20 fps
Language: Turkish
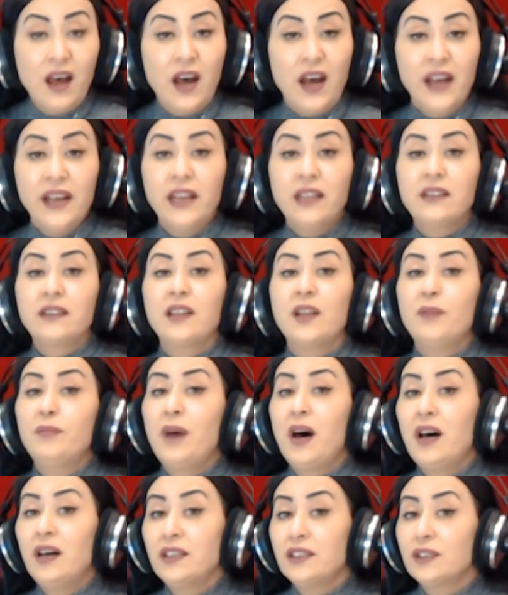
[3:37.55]
hayatla
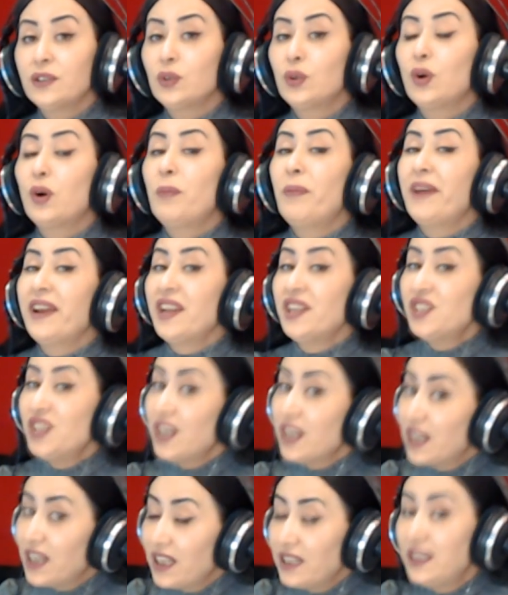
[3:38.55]
bağınızı
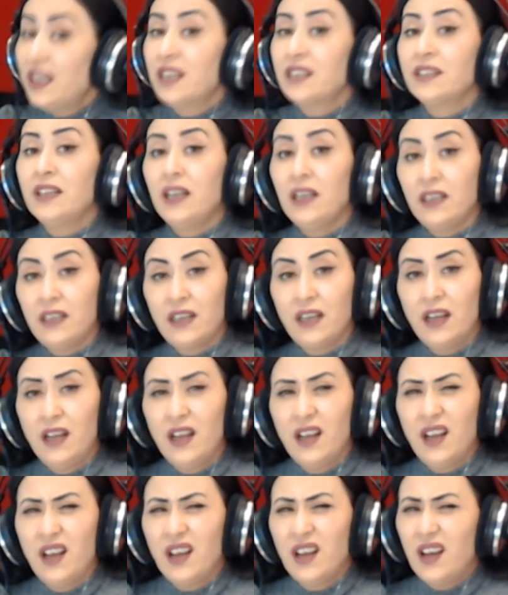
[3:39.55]
koparacak kadar da
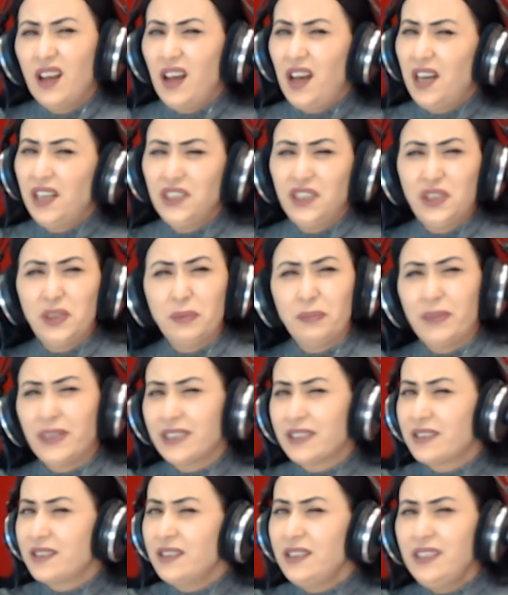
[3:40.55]

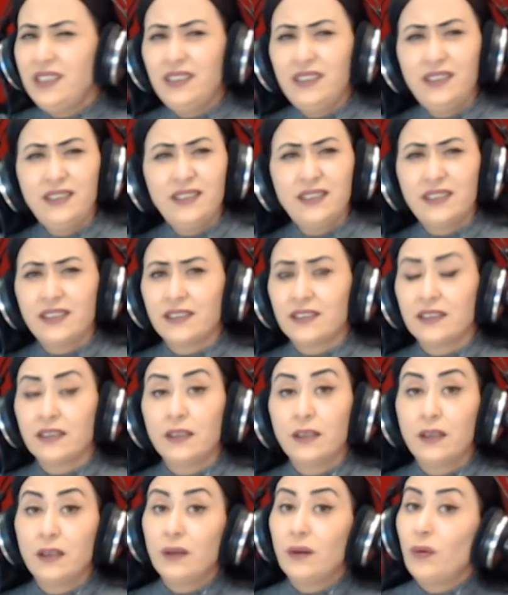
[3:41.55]
acımasız
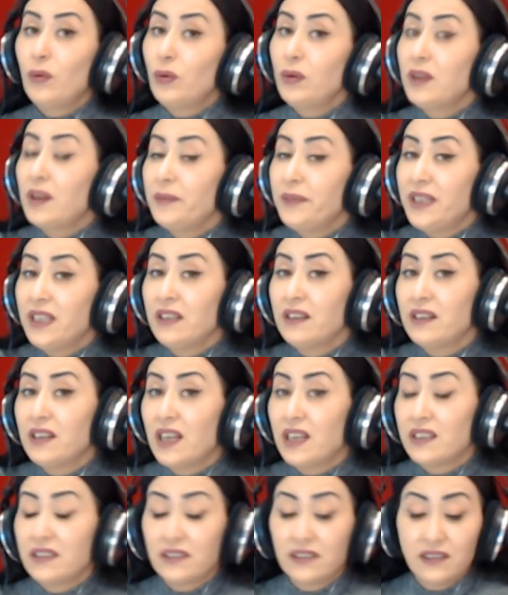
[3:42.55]

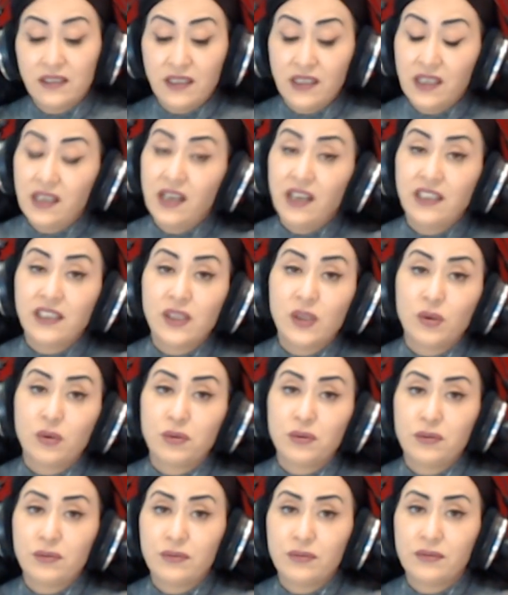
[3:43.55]
olabilirler. Dikkatli olun.
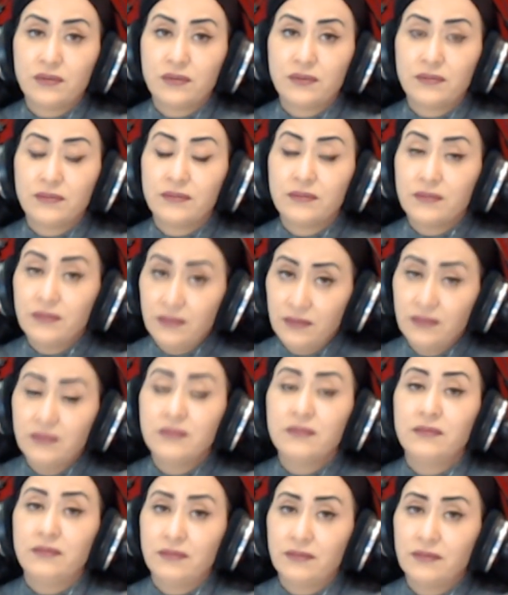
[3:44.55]
Hı hı.